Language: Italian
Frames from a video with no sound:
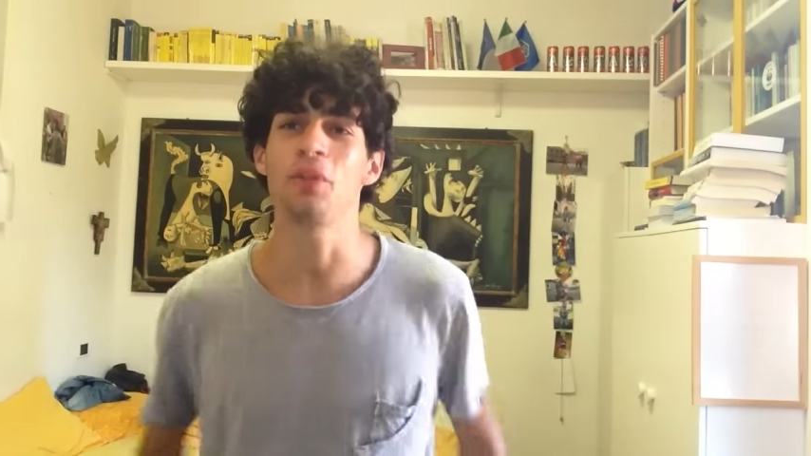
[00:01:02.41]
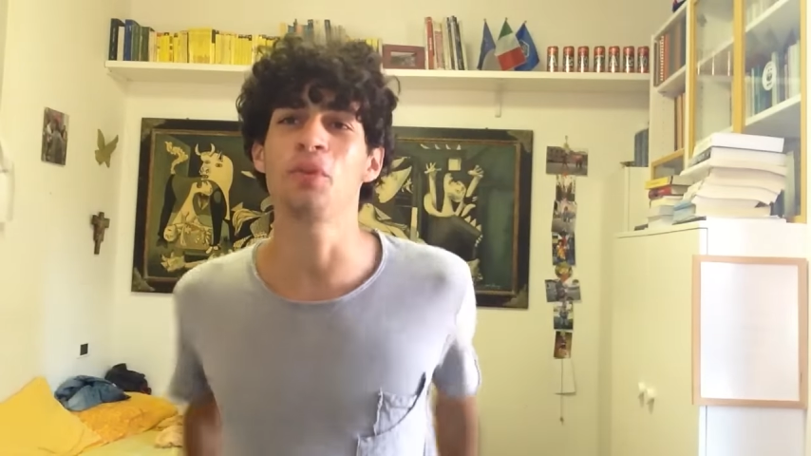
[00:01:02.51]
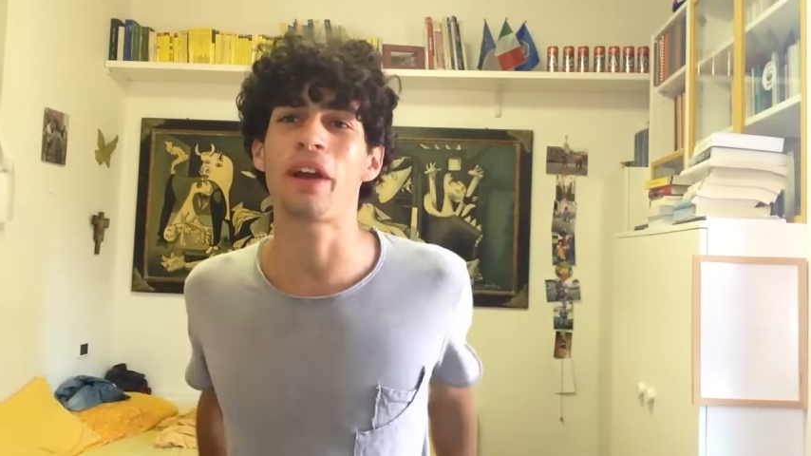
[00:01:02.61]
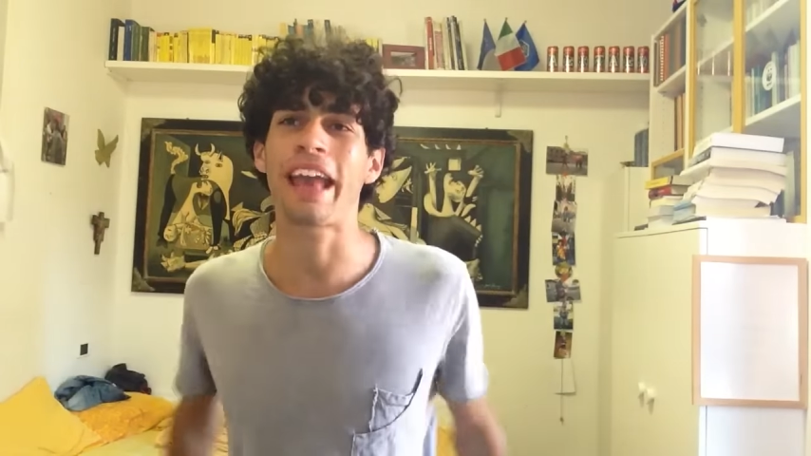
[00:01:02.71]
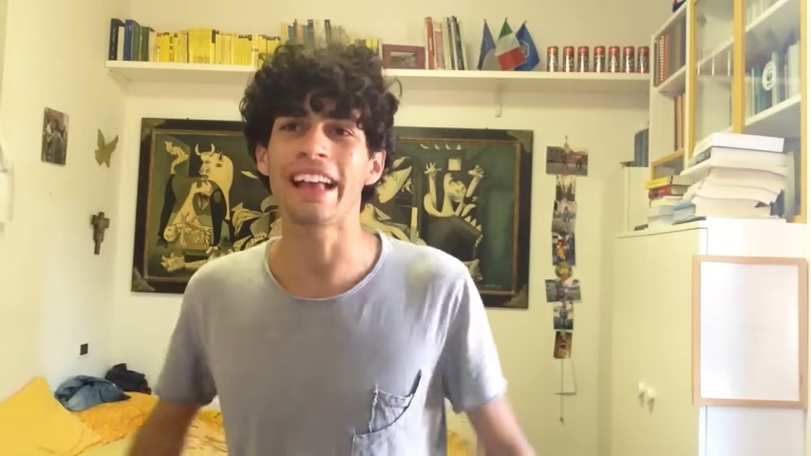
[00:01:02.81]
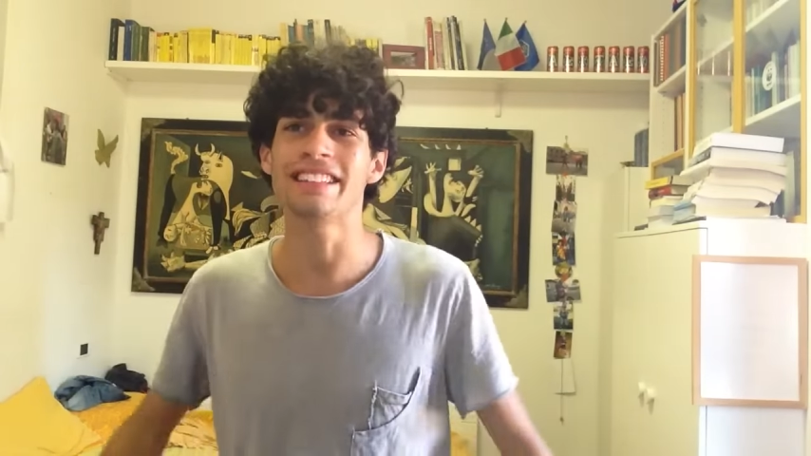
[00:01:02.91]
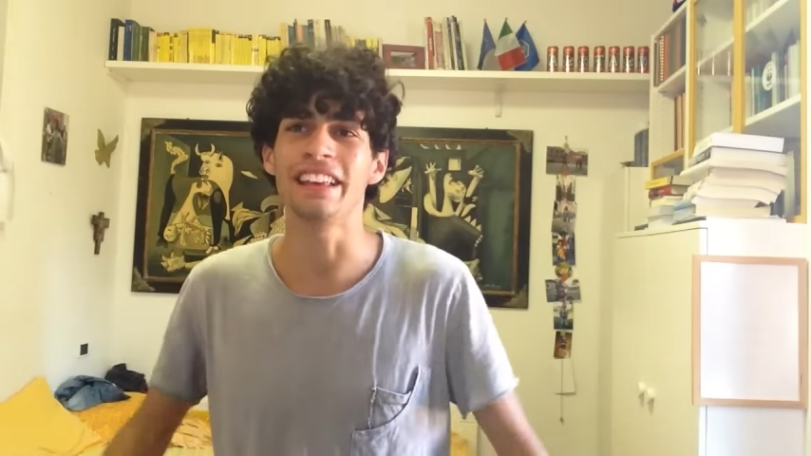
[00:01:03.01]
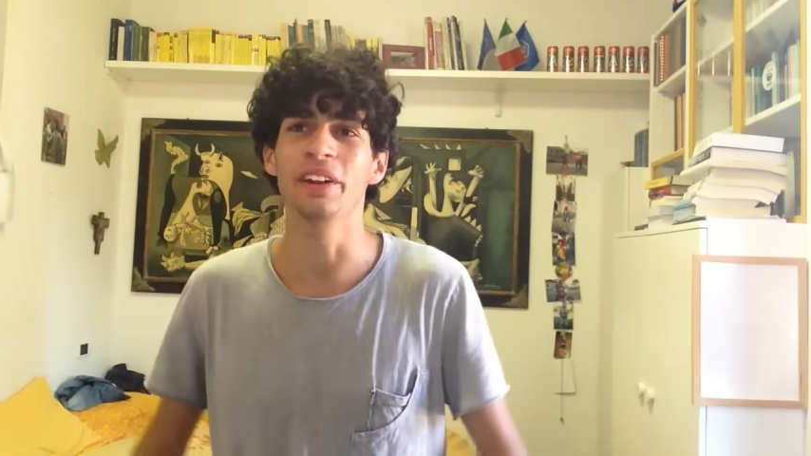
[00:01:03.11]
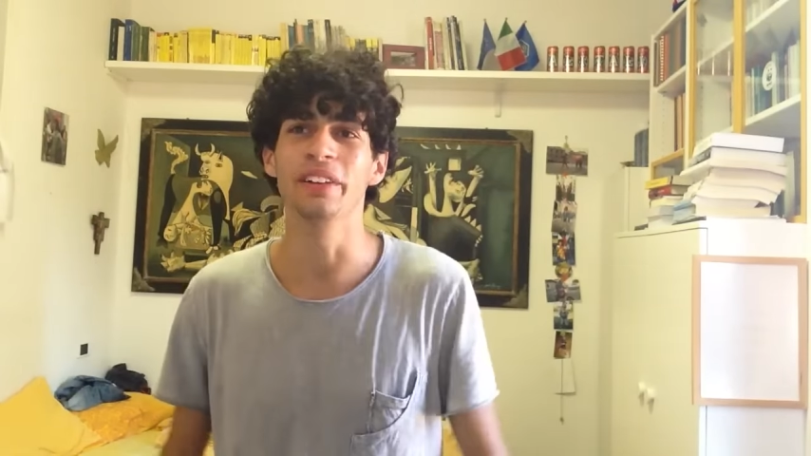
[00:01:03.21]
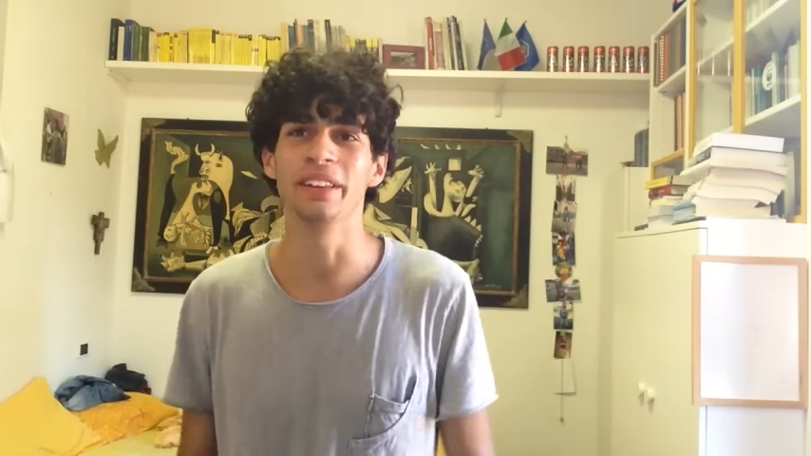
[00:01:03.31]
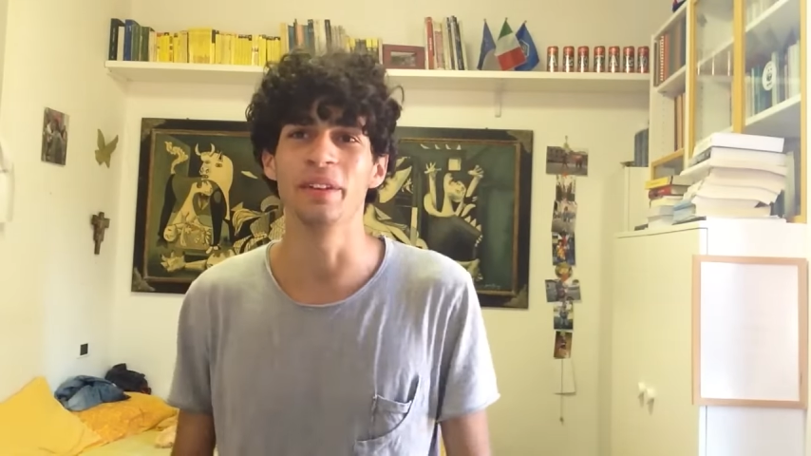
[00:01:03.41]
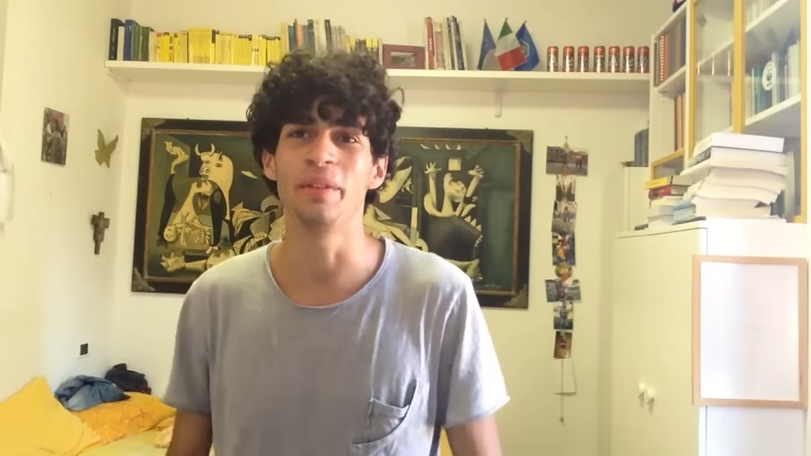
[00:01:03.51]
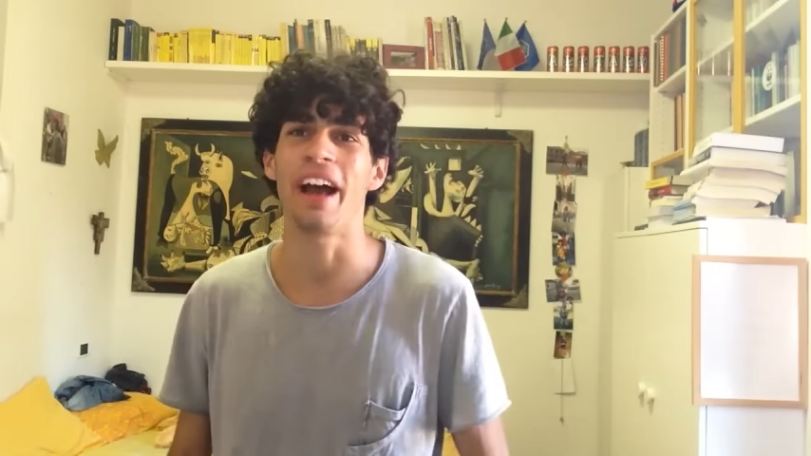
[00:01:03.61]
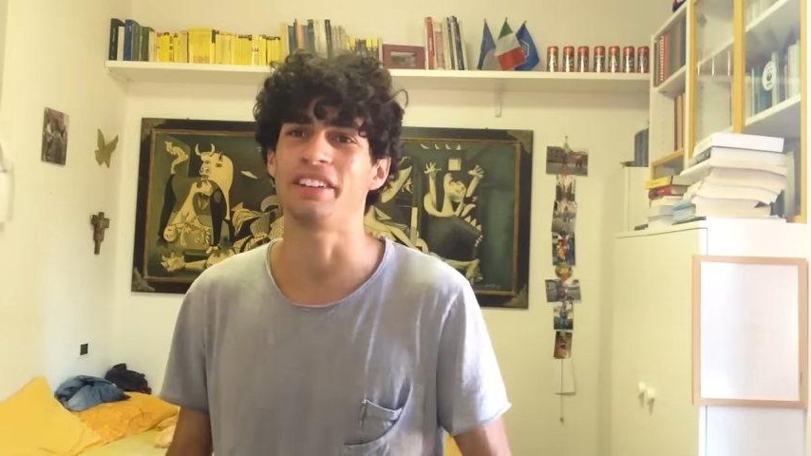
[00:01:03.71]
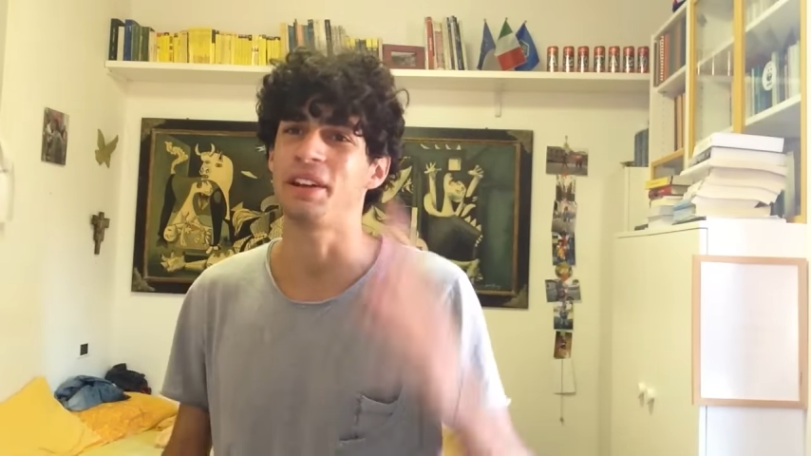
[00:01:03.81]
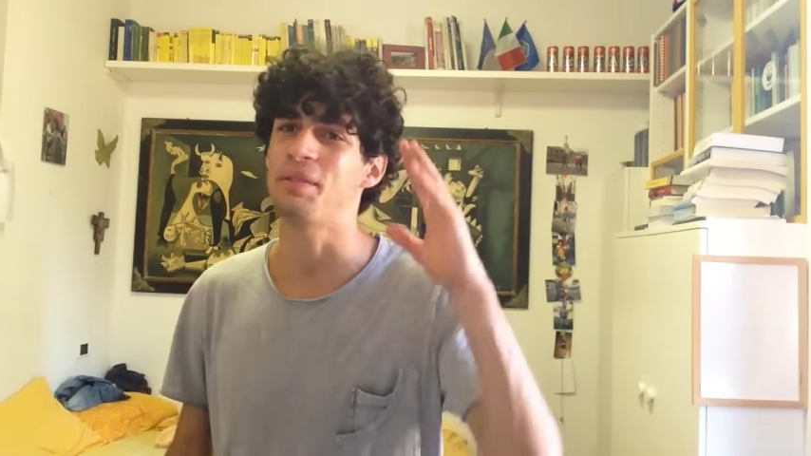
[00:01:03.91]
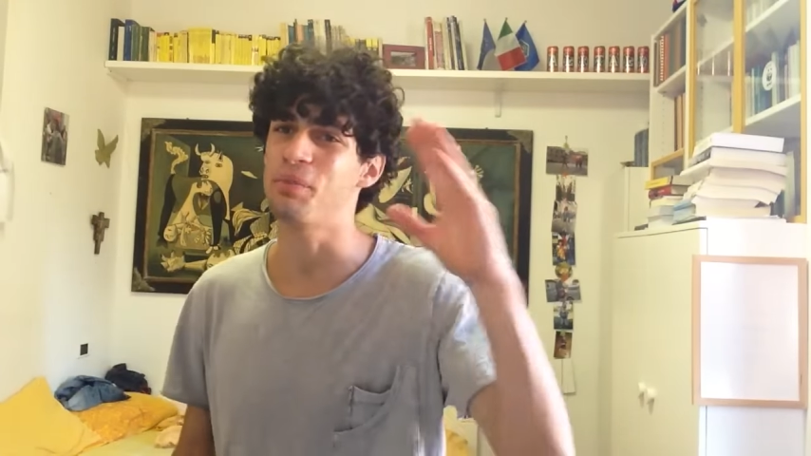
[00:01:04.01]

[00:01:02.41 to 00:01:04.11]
un casino di mi piace.